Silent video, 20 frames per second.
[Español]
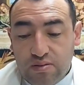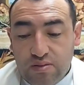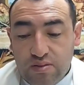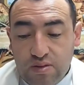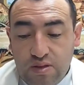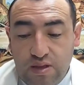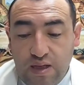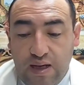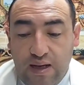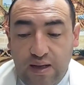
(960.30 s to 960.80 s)

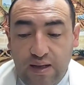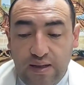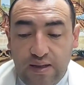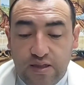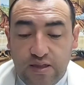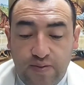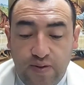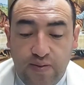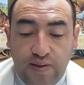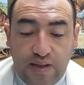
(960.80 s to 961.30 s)
ya
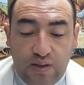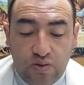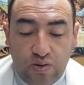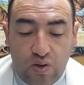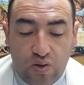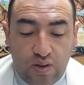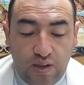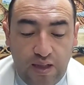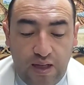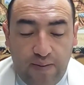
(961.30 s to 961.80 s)
es vivir una
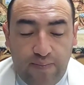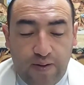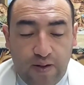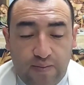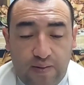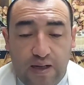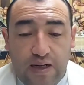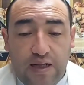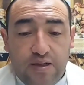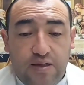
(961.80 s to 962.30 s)
orgía
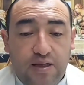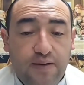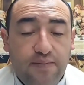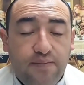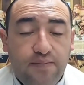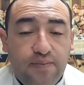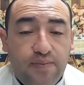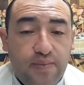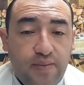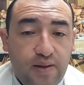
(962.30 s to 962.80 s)
permanente,
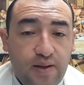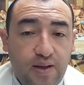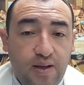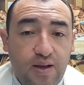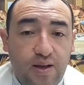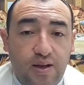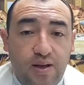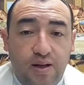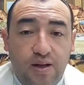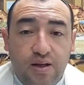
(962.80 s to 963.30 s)

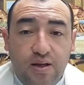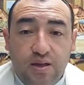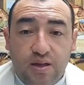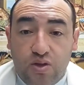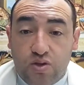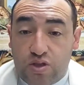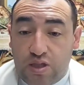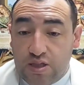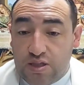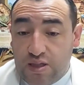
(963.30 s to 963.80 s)
que
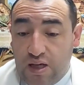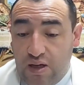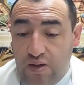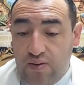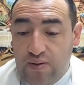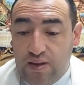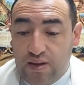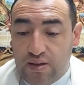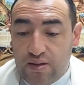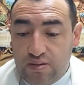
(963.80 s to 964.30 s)
usted sabe
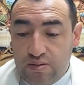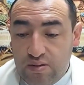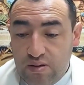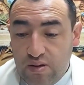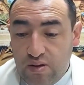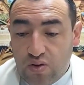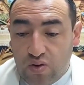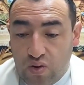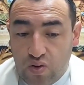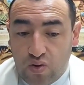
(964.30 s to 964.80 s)
vivir
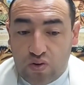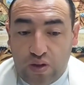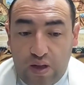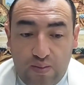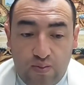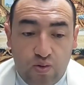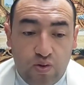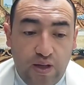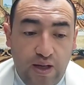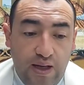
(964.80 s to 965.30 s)
con otra
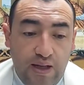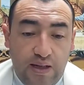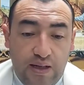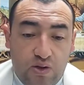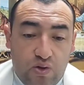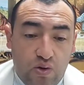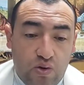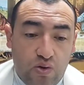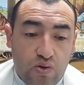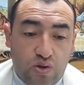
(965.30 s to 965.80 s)
mujer y
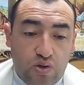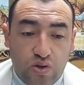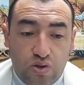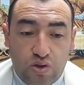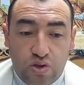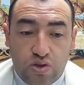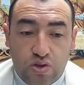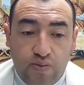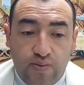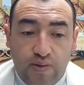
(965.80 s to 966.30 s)
con otros
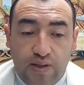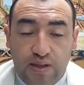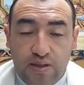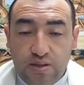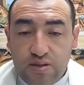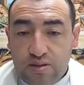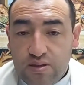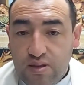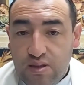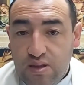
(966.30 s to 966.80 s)
dos
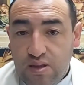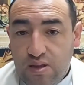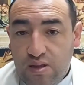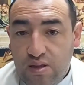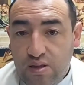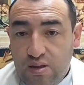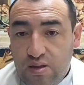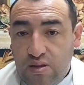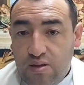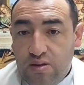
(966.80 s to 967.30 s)
hombres.
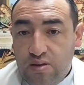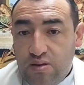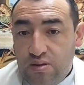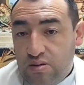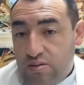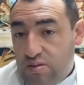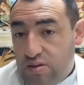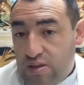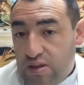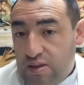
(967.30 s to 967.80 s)

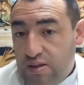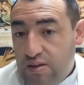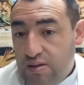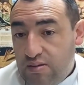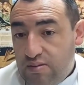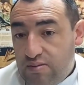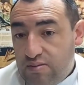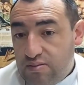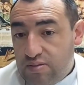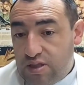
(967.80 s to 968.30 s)
¿Sí?
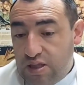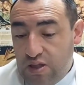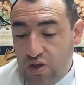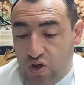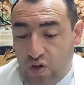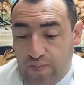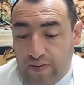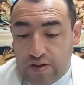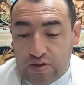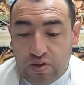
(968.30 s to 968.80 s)

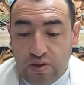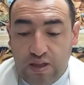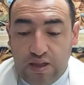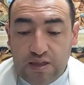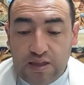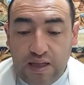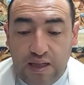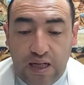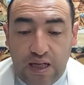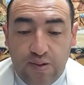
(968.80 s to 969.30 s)
cinco
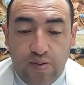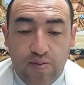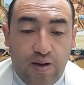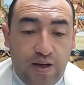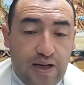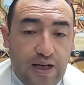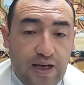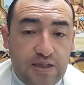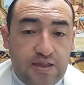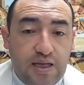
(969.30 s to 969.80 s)
personas ahí en la misma
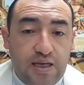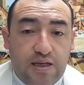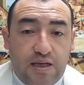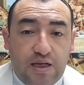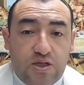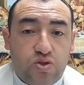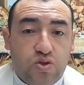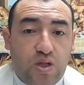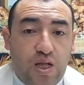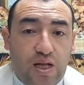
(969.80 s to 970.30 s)
casa y que
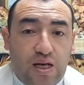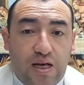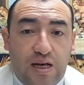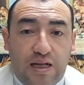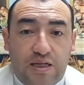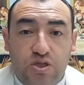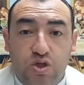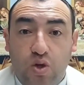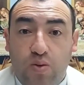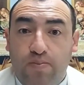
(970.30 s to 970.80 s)
es una
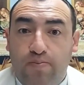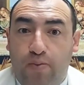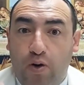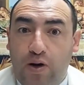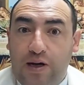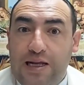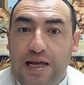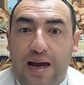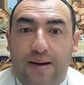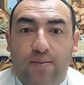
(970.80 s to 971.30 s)
relación
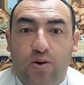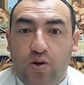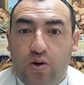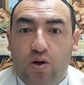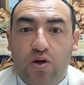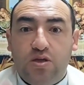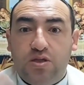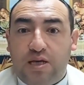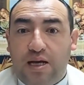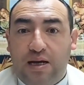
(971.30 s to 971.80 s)

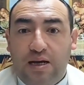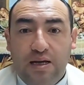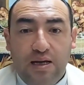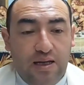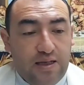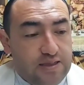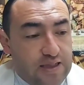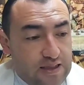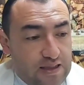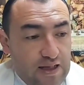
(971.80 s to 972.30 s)
poliamorosa,
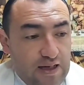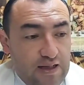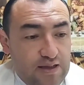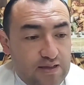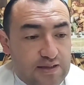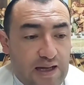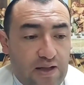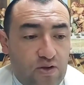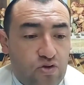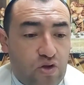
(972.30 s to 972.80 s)
es que
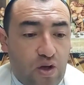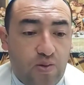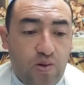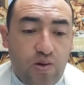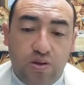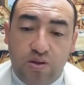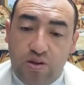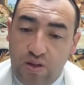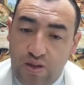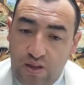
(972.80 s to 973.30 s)
tienen tanto
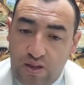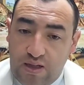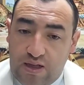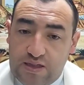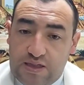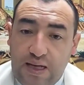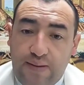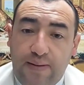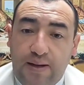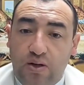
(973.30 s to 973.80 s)
amor que
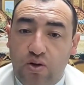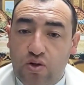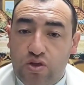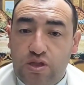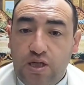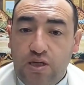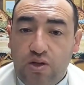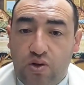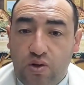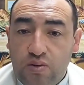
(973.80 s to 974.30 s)
se aman los
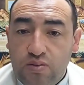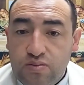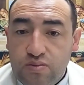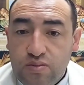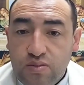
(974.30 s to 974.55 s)
cinco